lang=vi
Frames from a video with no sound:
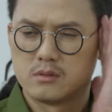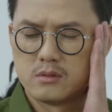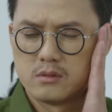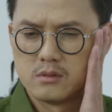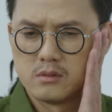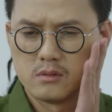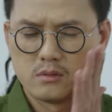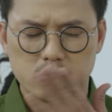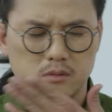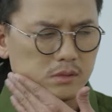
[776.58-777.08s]

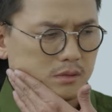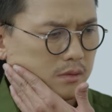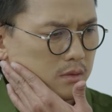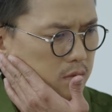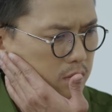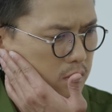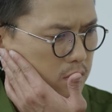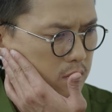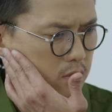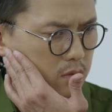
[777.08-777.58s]
anh chuẩn bị
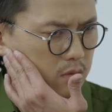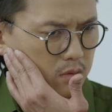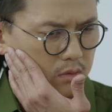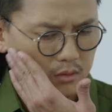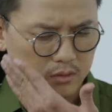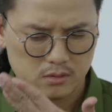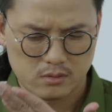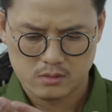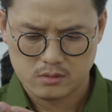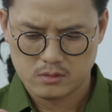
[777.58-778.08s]
đi gặp
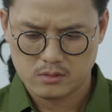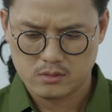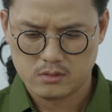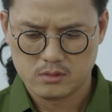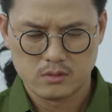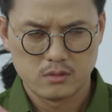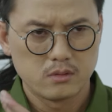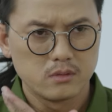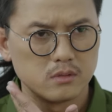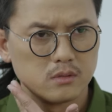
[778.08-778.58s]
bạn gái đúng
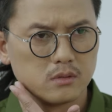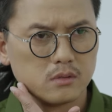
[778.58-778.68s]
không